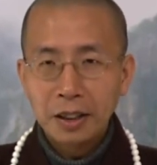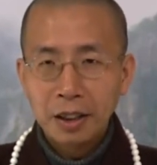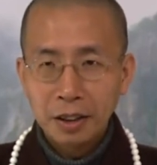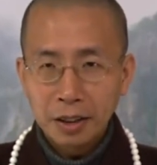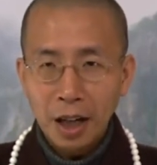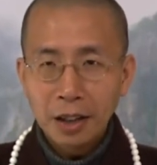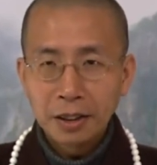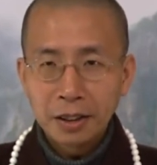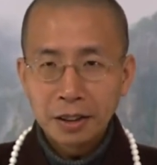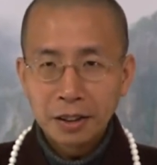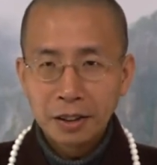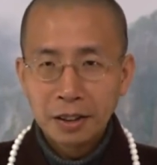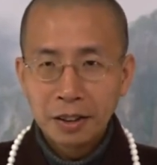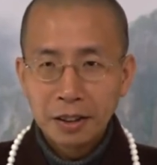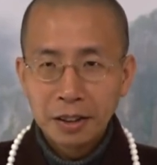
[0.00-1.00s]
要杀生，
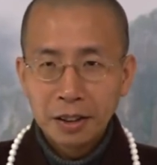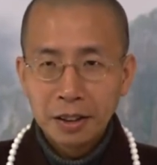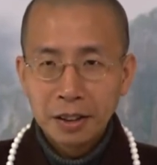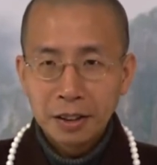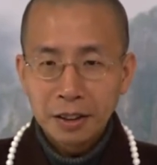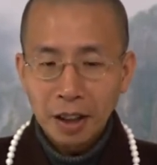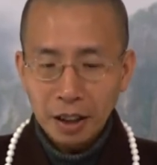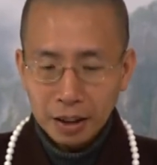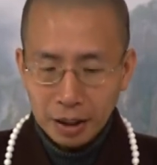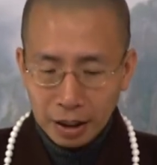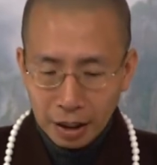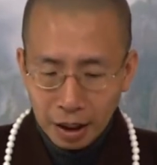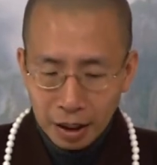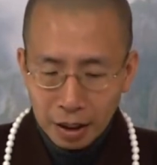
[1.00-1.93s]
那你